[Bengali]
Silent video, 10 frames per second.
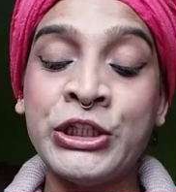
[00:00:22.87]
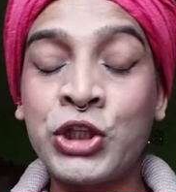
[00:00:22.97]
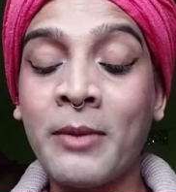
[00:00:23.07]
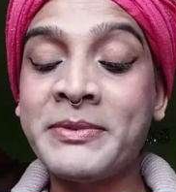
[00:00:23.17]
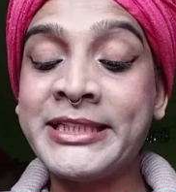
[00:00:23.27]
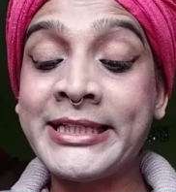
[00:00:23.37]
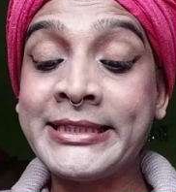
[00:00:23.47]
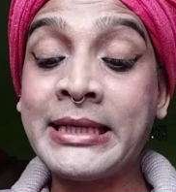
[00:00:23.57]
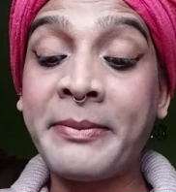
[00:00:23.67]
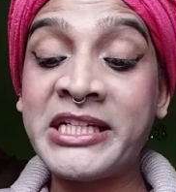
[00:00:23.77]
সবচেয়ে
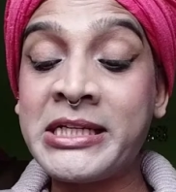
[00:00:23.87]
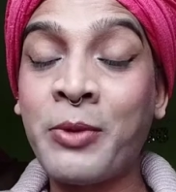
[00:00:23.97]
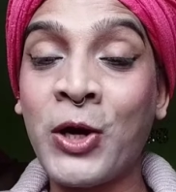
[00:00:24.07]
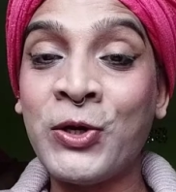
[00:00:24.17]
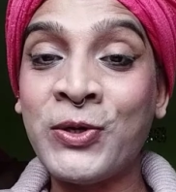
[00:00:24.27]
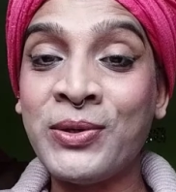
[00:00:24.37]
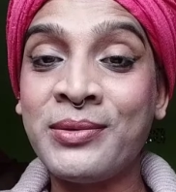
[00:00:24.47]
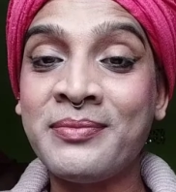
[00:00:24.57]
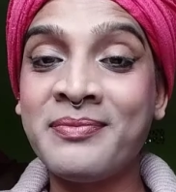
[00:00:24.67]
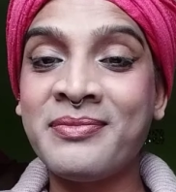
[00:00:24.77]
যেটা বেশি বলো
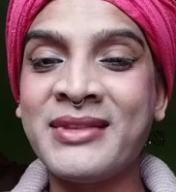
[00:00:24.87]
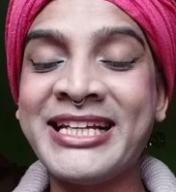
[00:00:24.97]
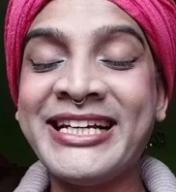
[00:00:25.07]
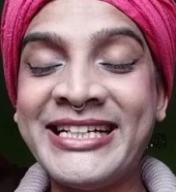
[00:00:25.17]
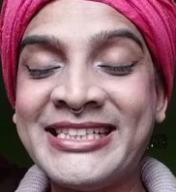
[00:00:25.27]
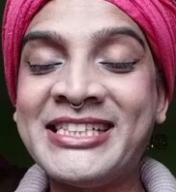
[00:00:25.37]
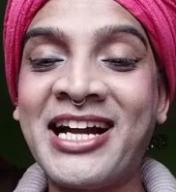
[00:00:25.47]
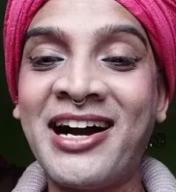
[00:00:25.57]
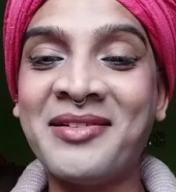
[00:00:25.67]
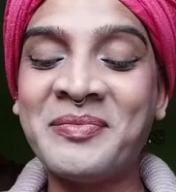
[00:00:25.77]
হিজড়া